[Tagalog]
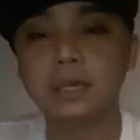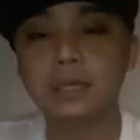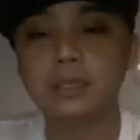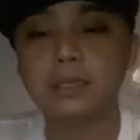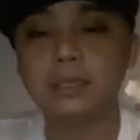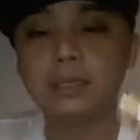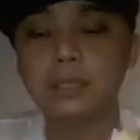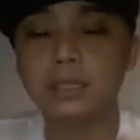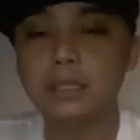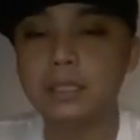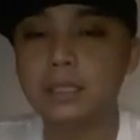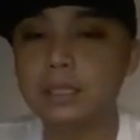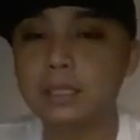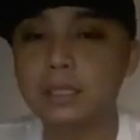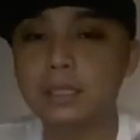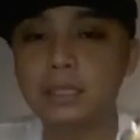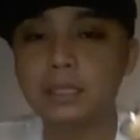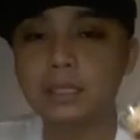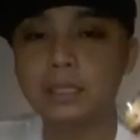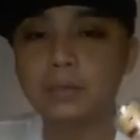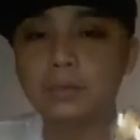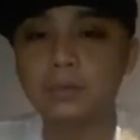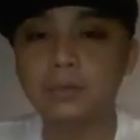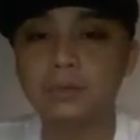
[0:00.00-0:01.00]
at lagyan
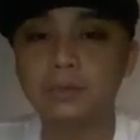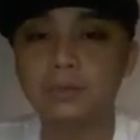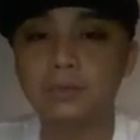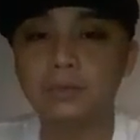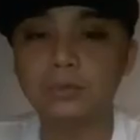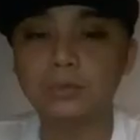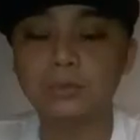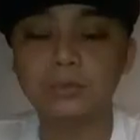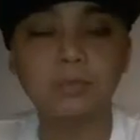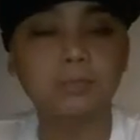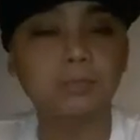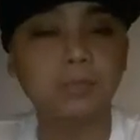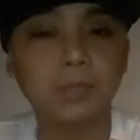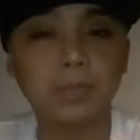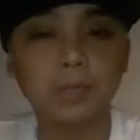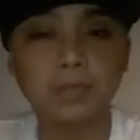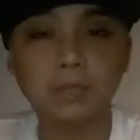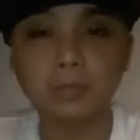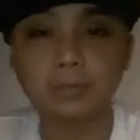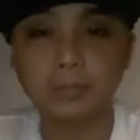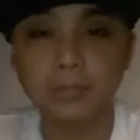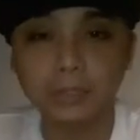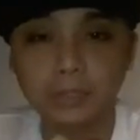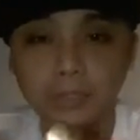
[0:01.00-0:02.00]
ng cotton.
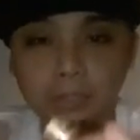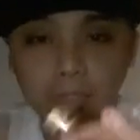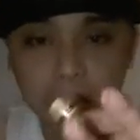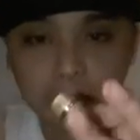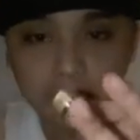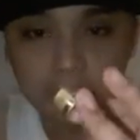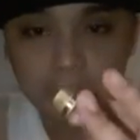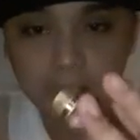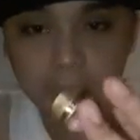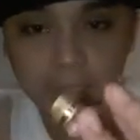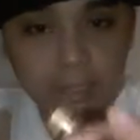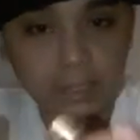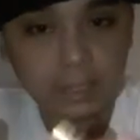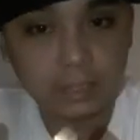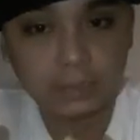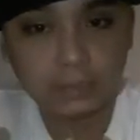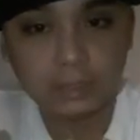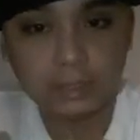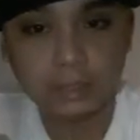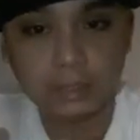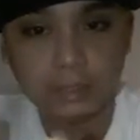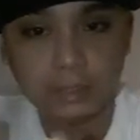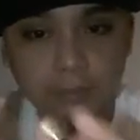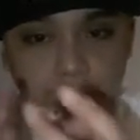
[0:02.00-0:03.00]
Pero pag nalagyan
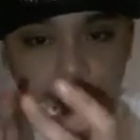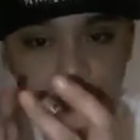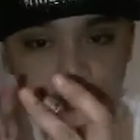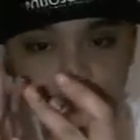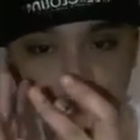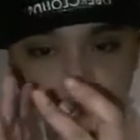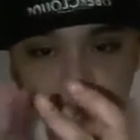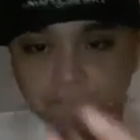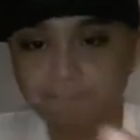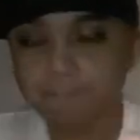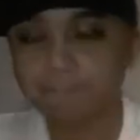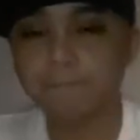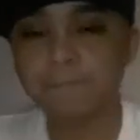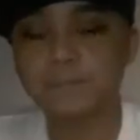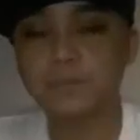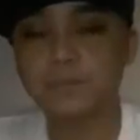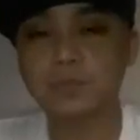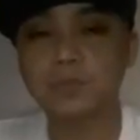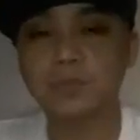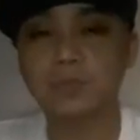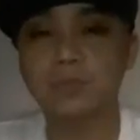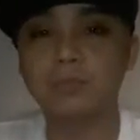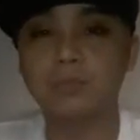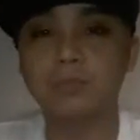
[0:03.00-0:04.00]
natin,
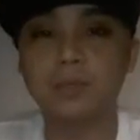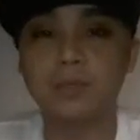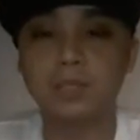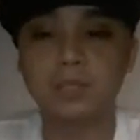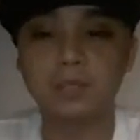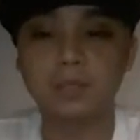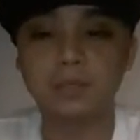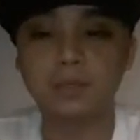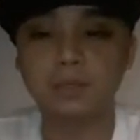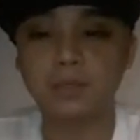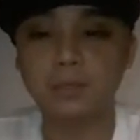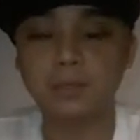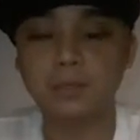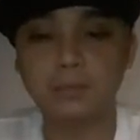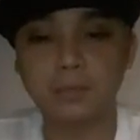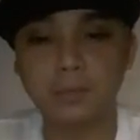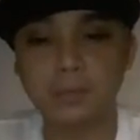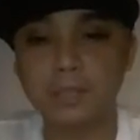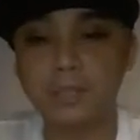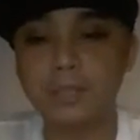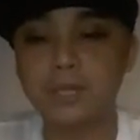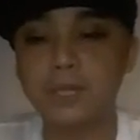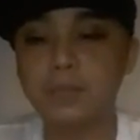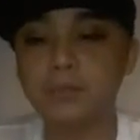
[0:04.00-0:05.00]
sobra.
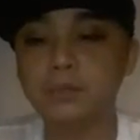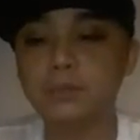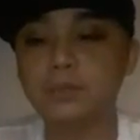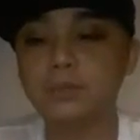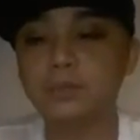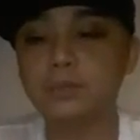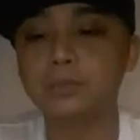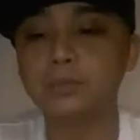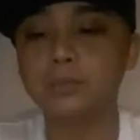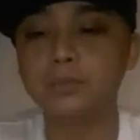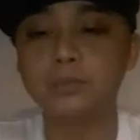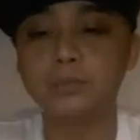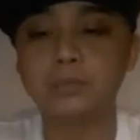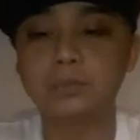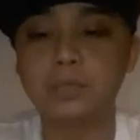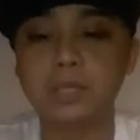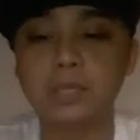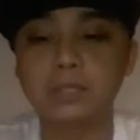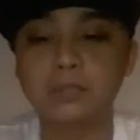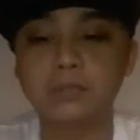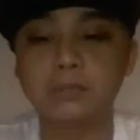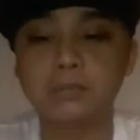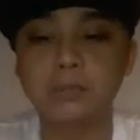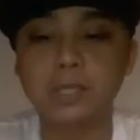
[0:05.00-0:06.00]
Panalo tong
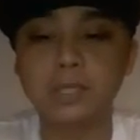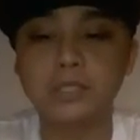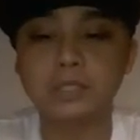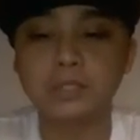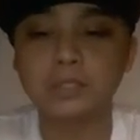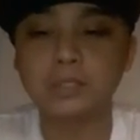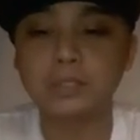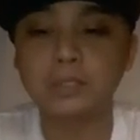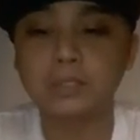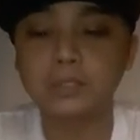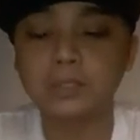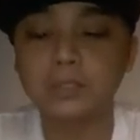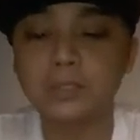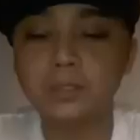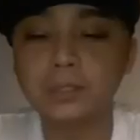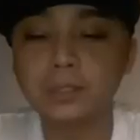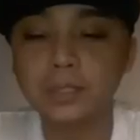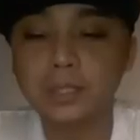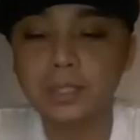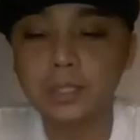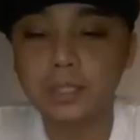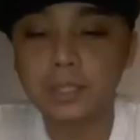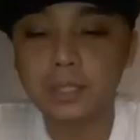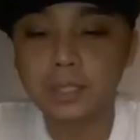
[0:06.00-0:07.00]
atomizer na to.
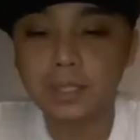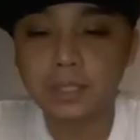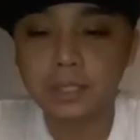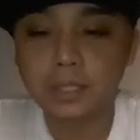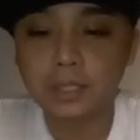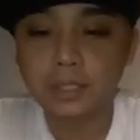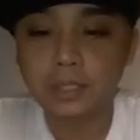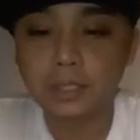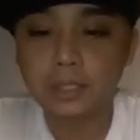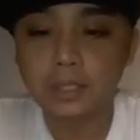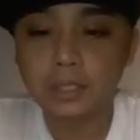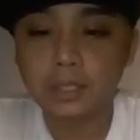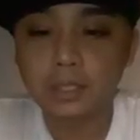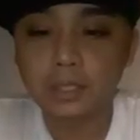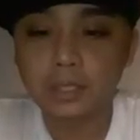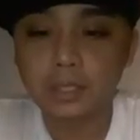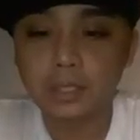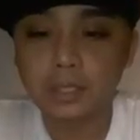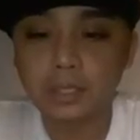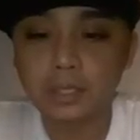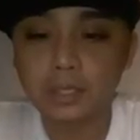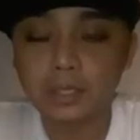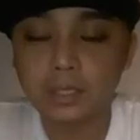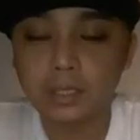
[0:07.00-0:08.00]

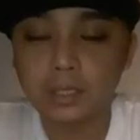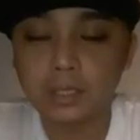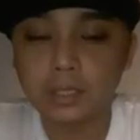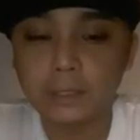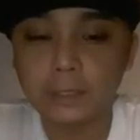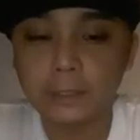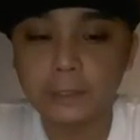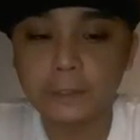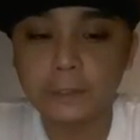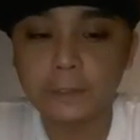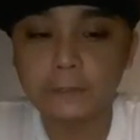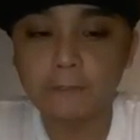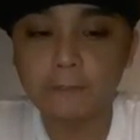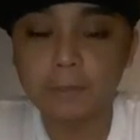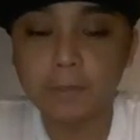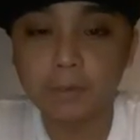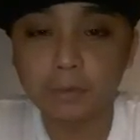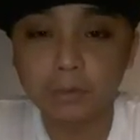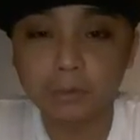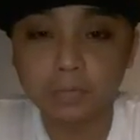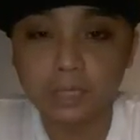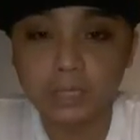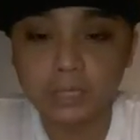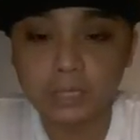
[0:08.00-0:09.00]
Uh,
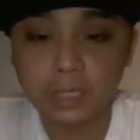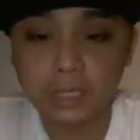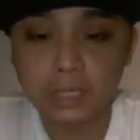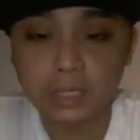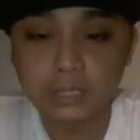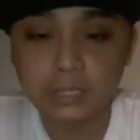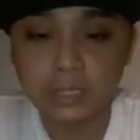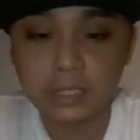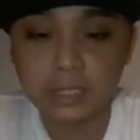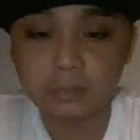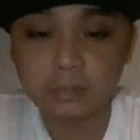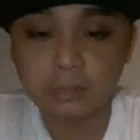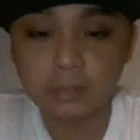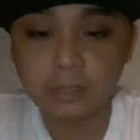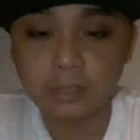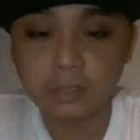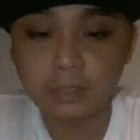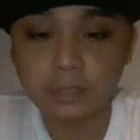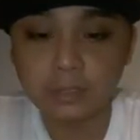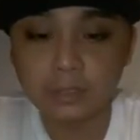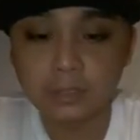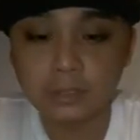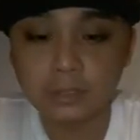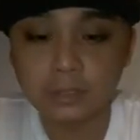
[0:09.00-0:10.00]
meron din siyang
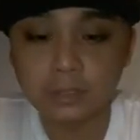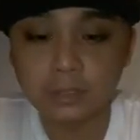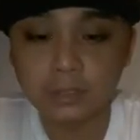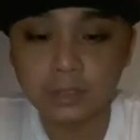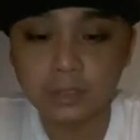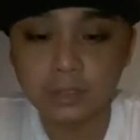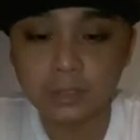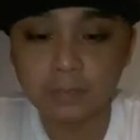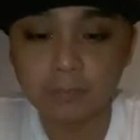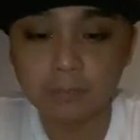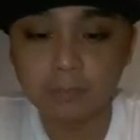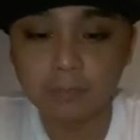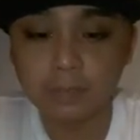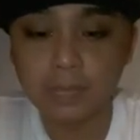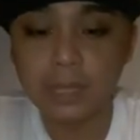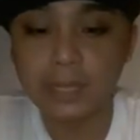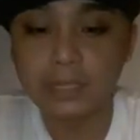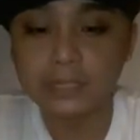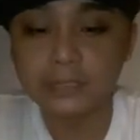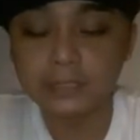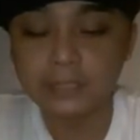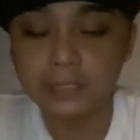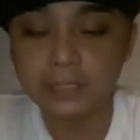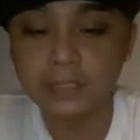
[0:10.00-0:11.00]
asamang
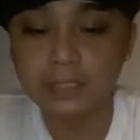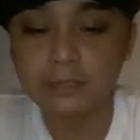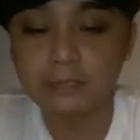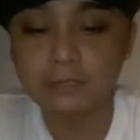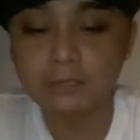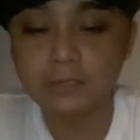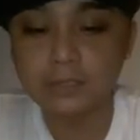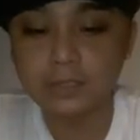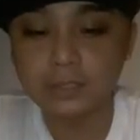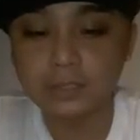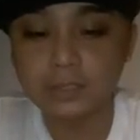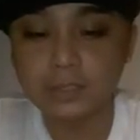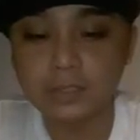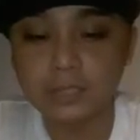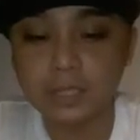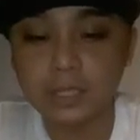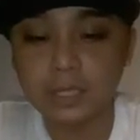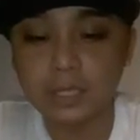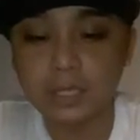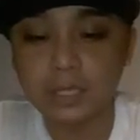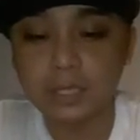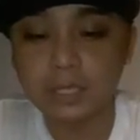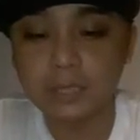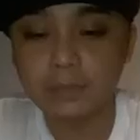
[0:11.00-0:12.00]
black sleeves
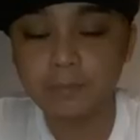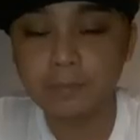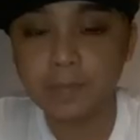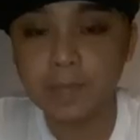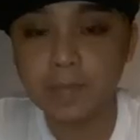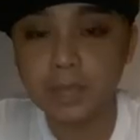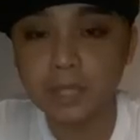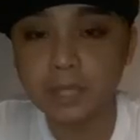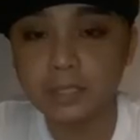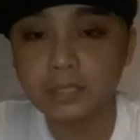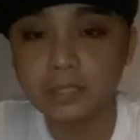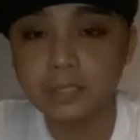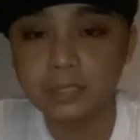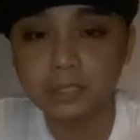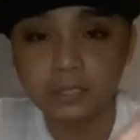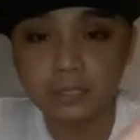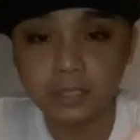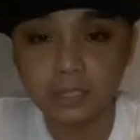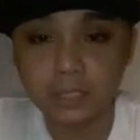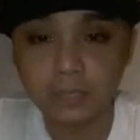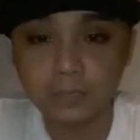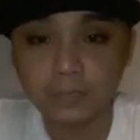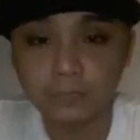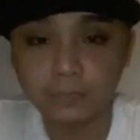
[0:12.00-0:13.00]
sa packaging
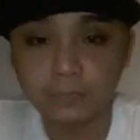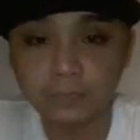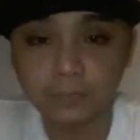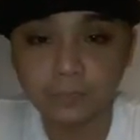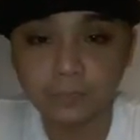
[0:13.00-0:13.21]
niya.